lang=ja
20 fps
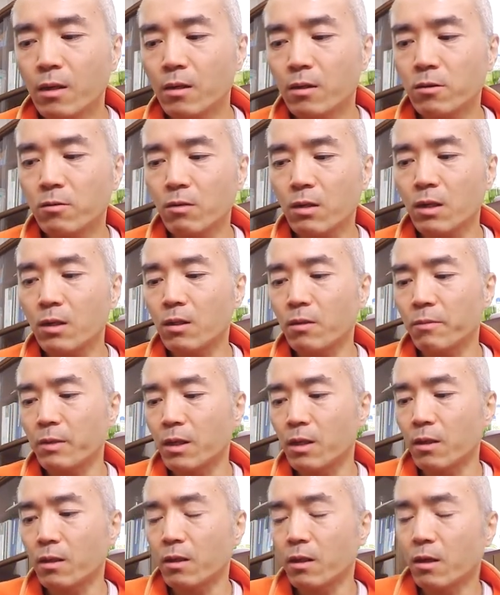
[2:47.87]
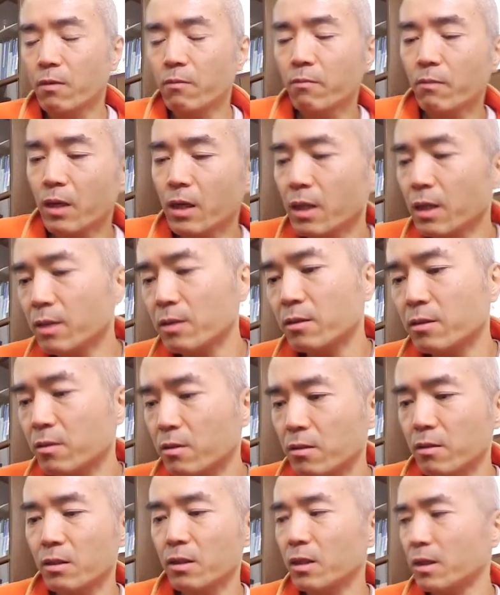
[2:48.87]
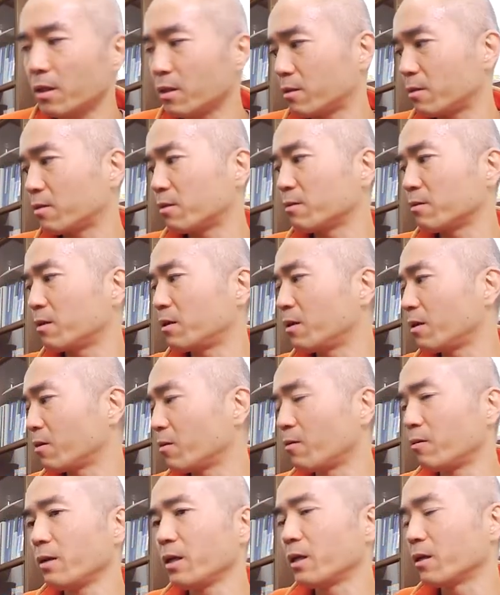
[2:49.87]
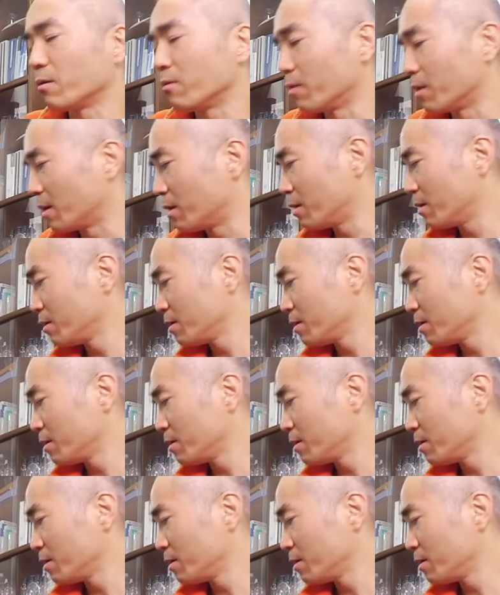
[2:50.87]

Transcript: 一応買ってみた。あんま安いやつは怖いけどな。